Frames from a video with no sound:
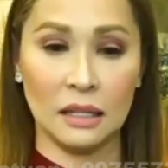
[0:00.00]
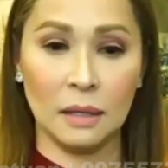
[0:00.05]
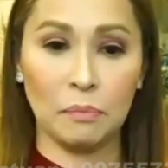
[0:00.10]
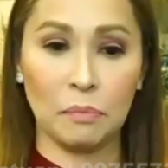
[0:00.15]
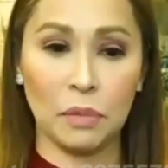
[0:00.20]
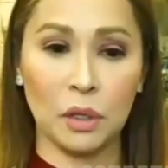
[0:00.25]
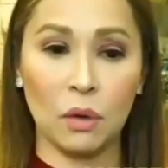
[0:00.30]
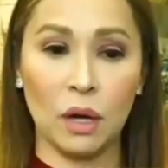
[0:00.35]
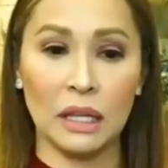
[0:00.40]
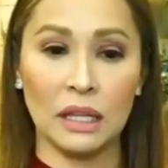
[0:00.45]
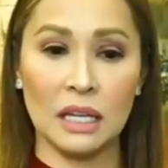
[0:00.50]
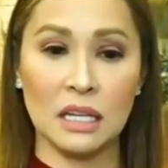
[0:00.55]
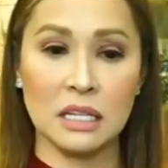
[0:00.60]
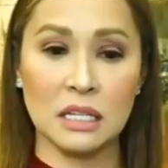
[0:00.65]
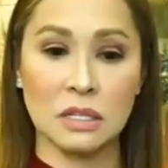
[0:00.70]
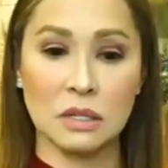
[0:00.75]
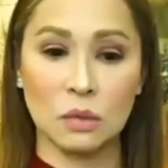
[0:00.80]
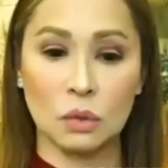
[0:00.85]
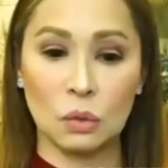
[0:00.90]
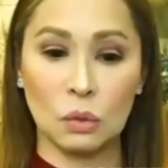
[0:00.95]
Number one
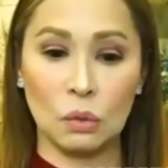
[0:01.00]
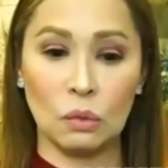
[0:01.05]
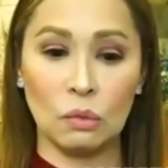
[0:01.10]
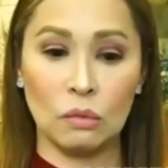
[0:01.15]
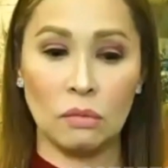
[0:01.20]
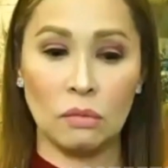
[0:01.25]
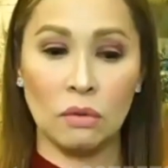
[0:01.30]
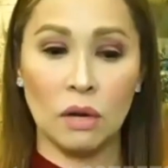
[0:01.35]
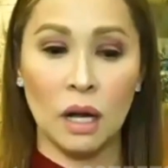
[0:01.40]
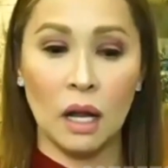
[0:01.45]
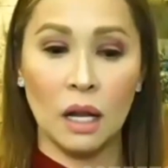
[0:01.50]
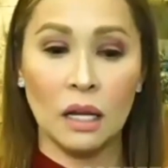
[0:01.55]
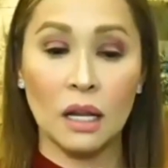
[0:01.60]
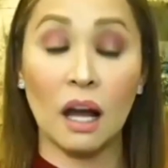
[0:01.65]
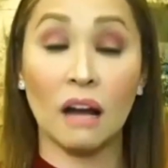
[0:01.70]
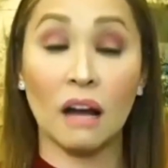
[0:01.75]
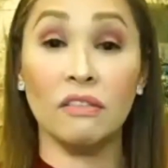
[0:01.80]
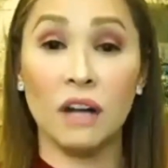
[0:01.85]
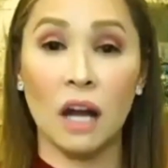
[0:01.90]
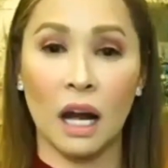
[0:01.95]
is to
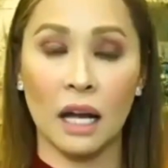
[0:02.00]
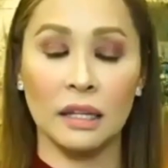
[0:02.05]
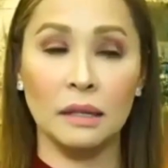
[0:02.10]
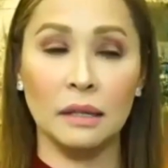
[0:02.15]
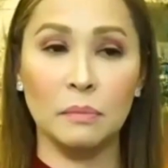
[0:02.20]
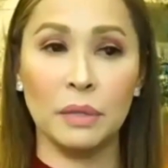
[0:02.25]
love God,